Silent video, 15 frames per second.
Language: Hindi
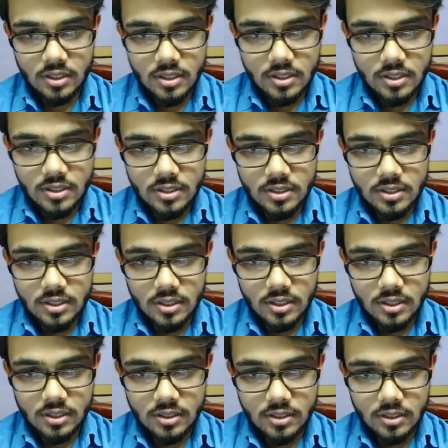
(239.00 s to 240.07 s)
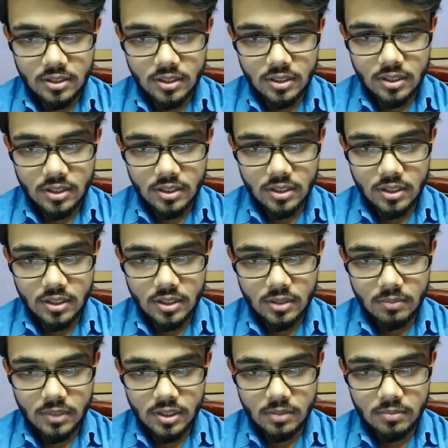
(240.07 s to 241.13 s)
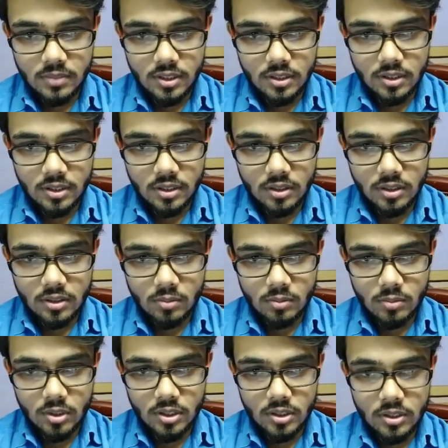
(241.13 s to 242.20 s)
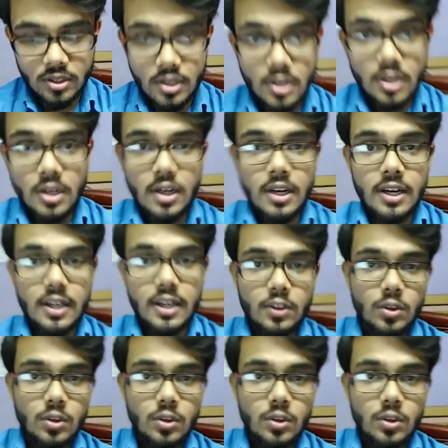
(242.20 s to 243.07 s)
से ज़्यादा अन करें एम एल एम भी किया करो ब्रदर हाँ तो